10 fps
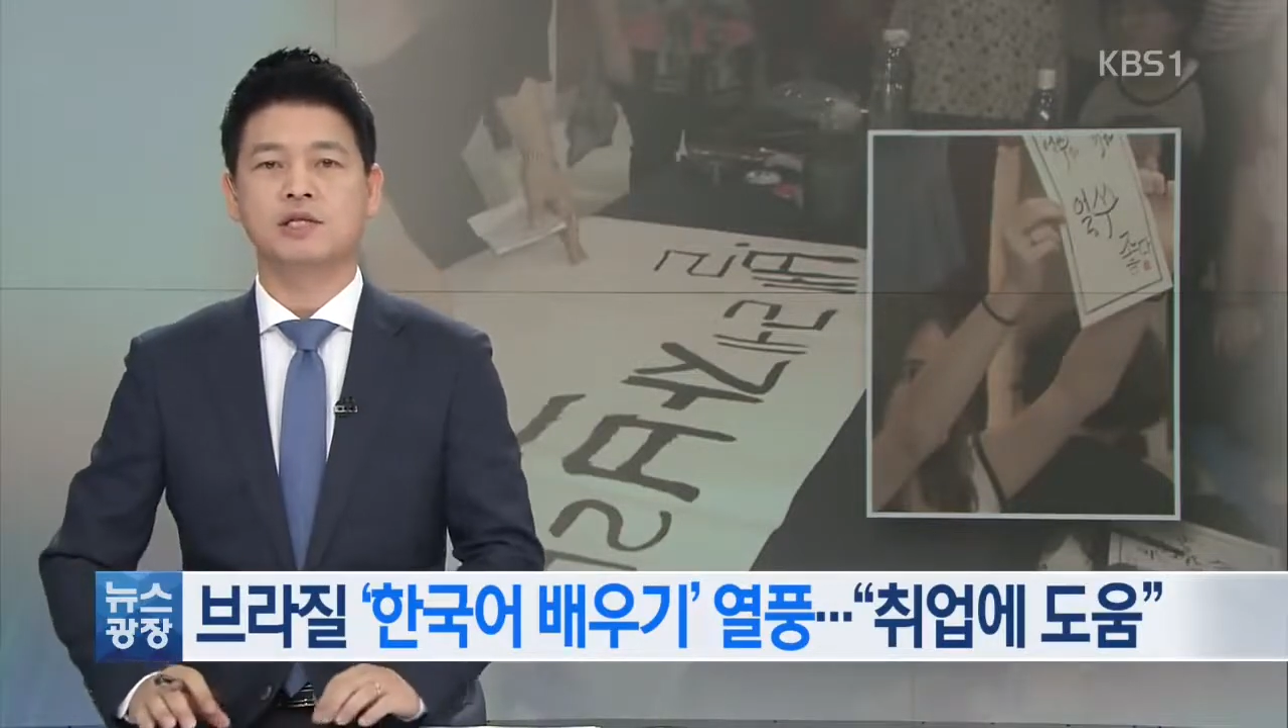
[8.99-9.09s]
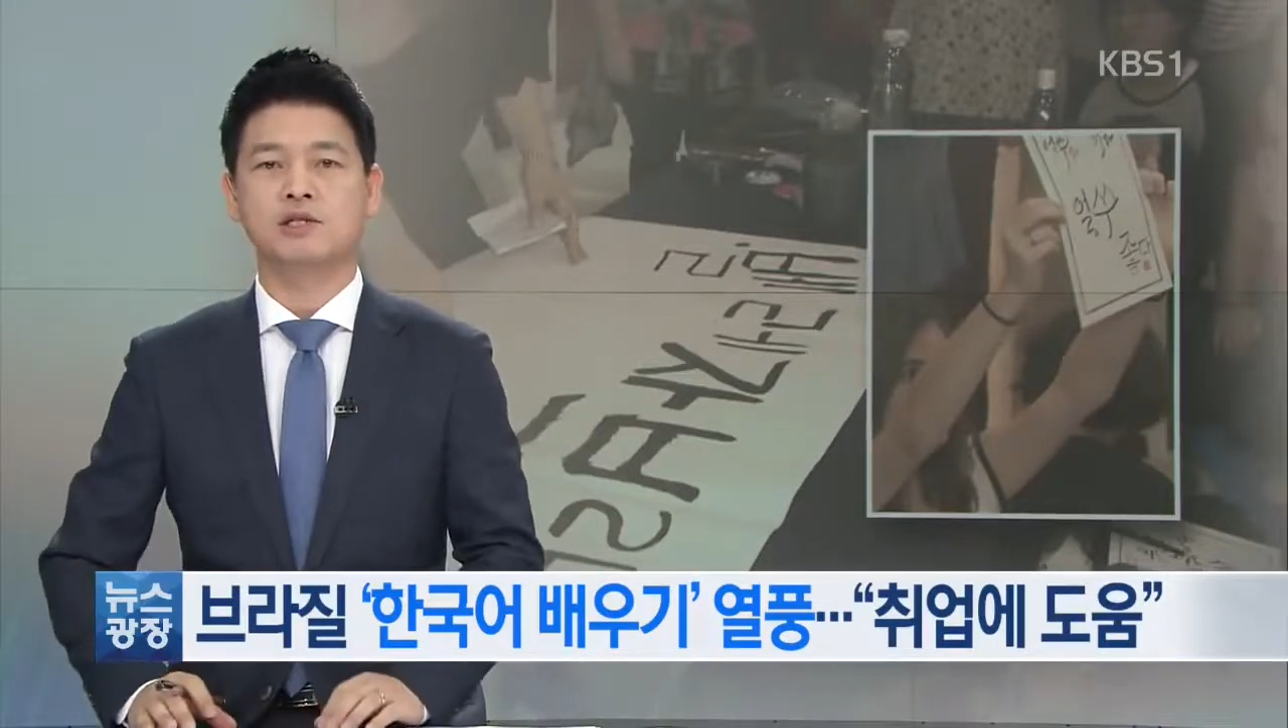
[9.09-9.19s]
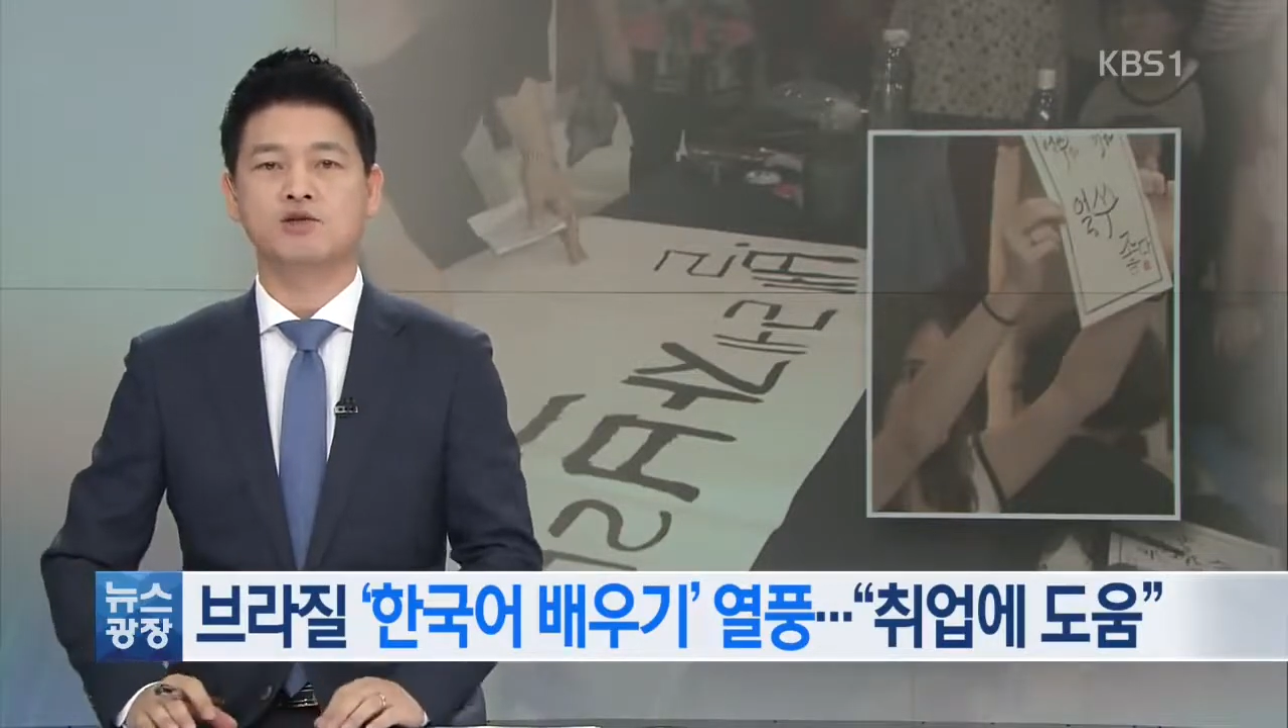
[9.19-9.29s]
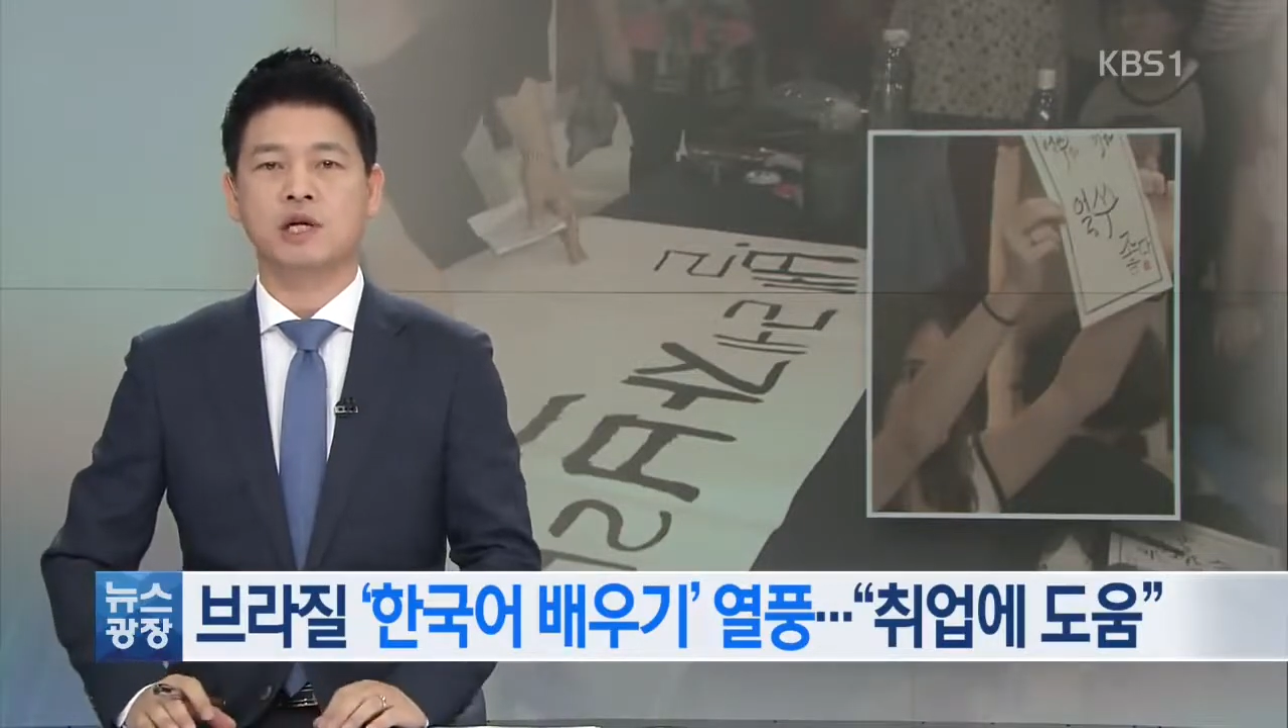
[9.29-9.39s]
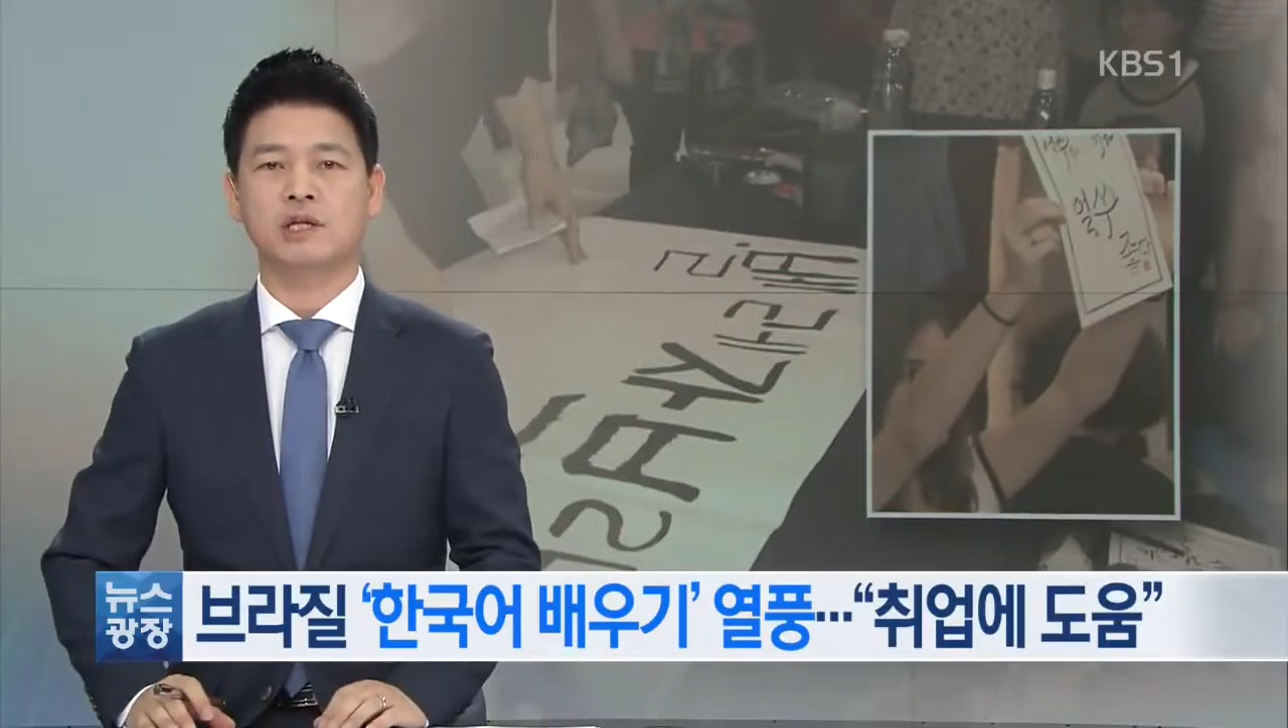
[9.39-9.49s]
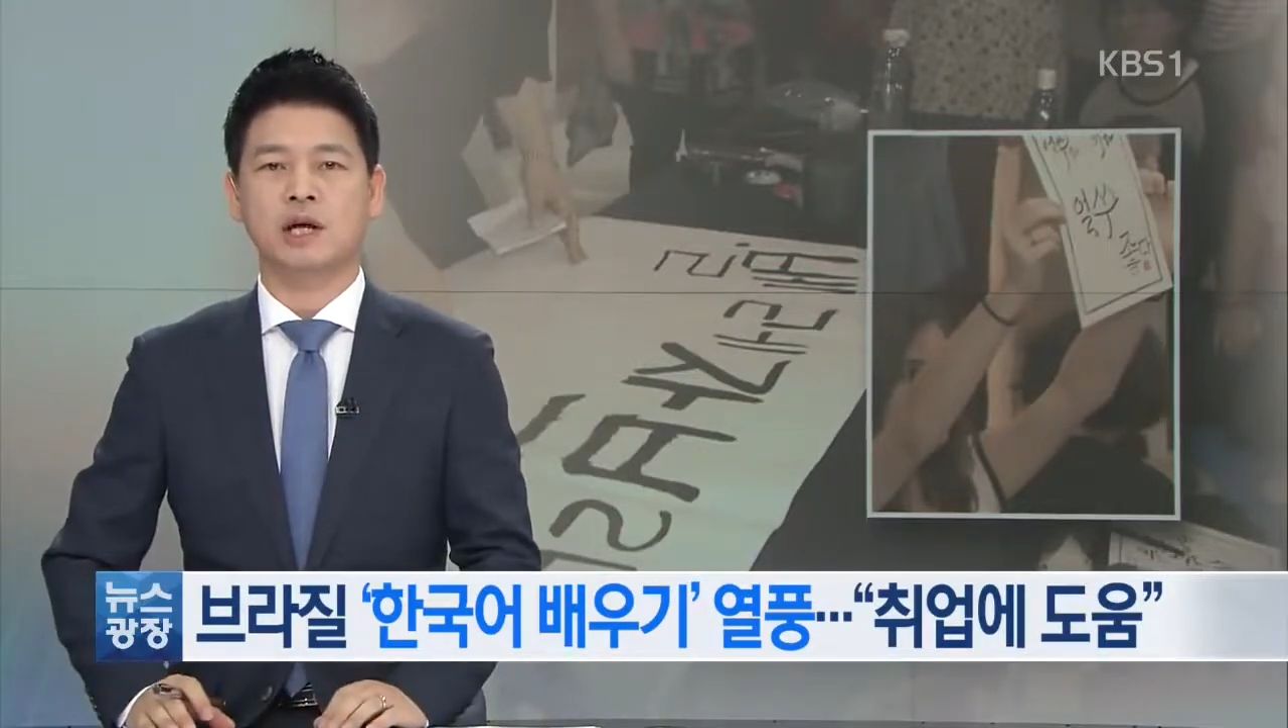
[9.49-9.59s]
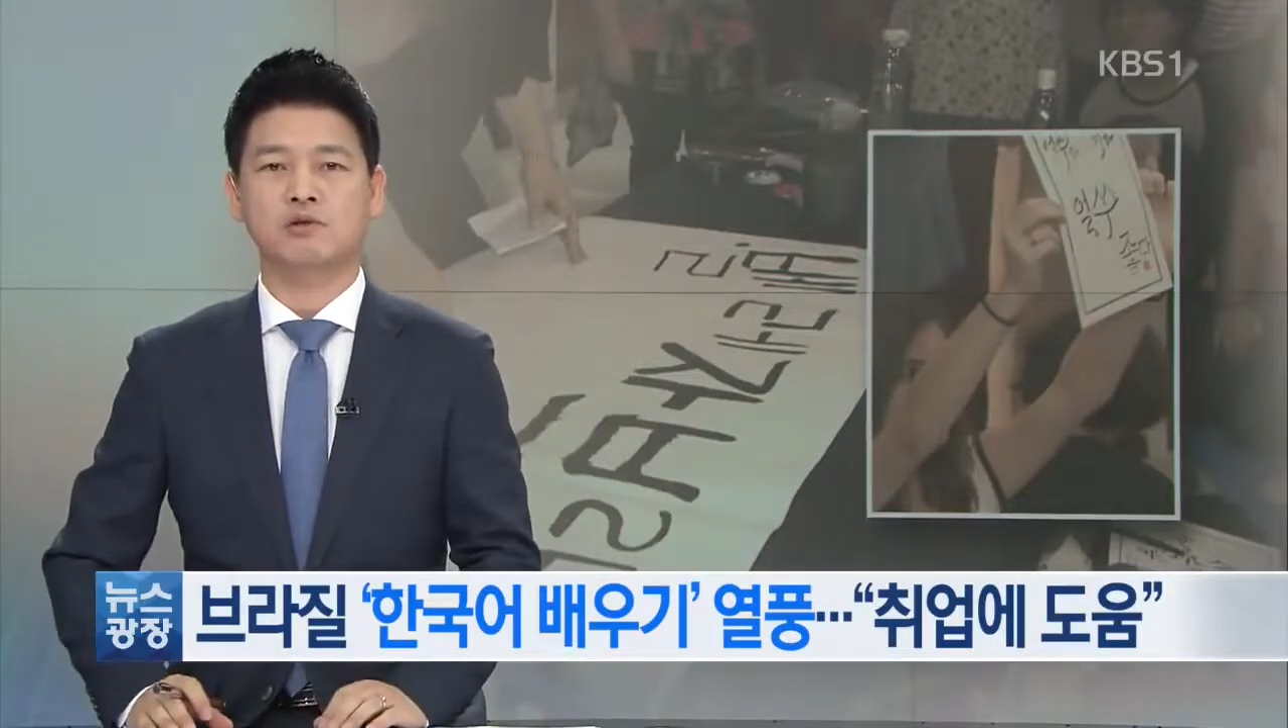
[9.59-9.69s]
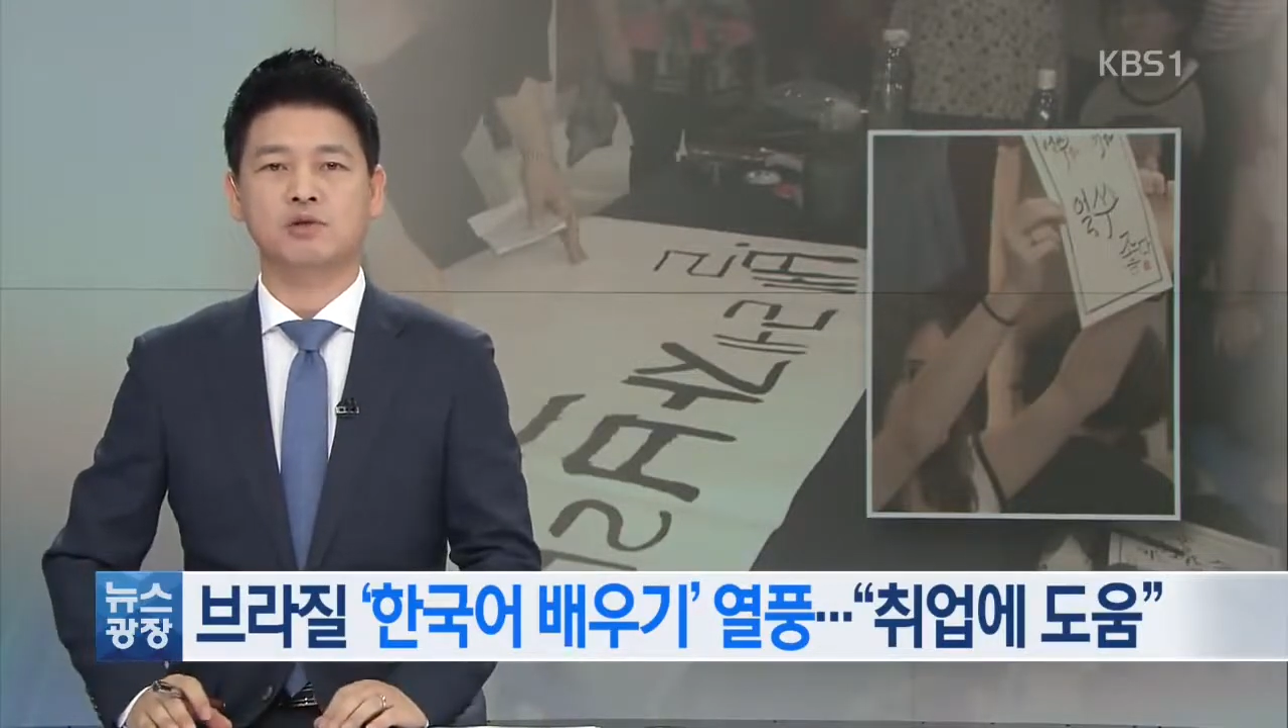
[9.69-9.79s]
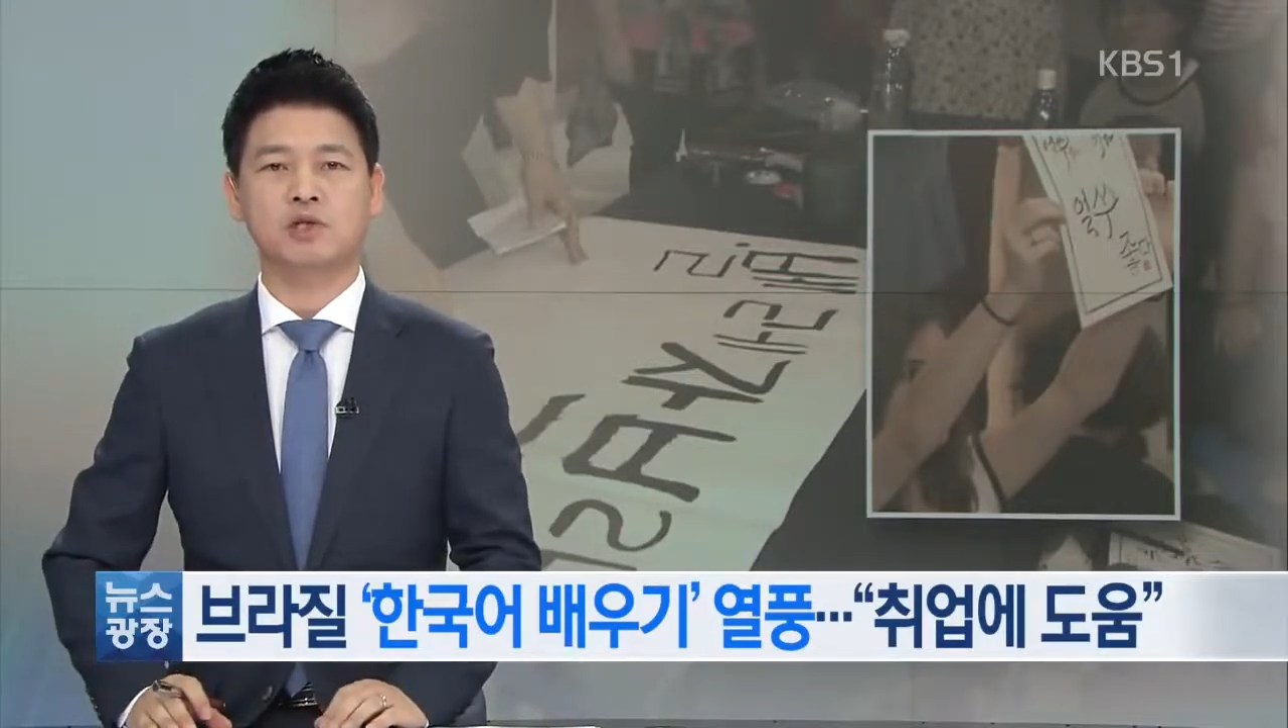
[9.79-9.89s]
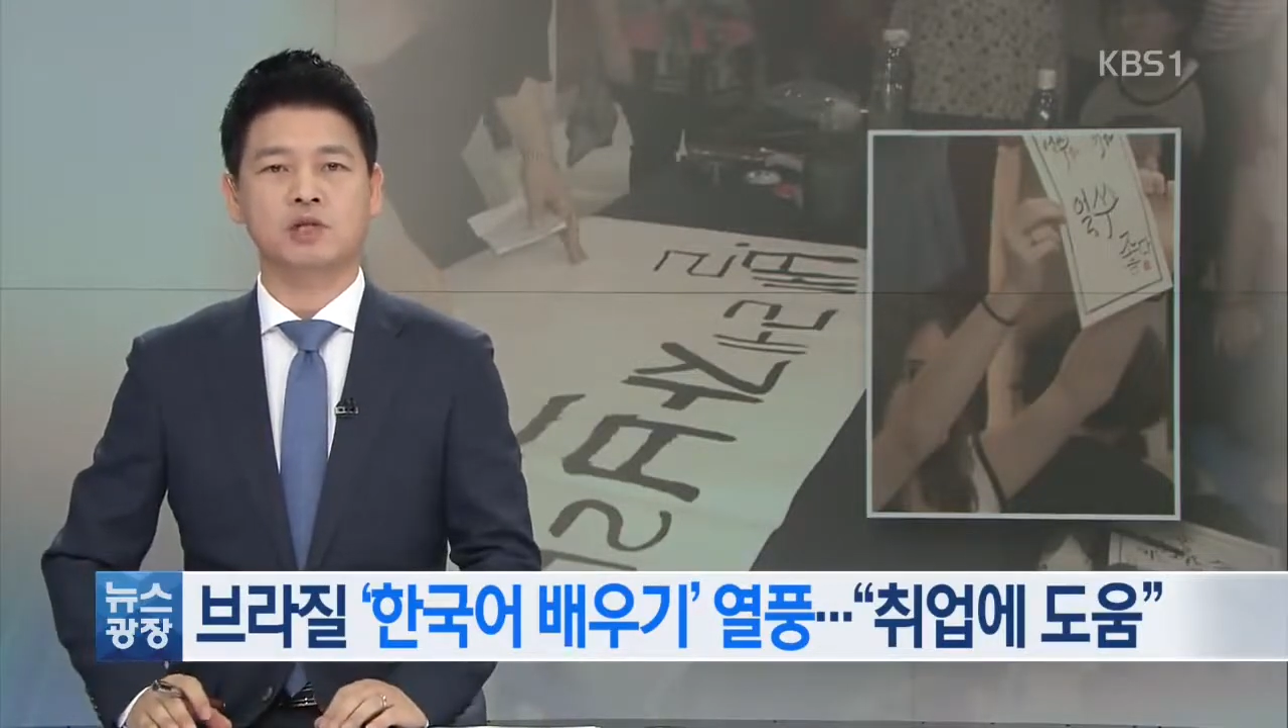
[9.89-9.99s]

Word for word: 진출한 한국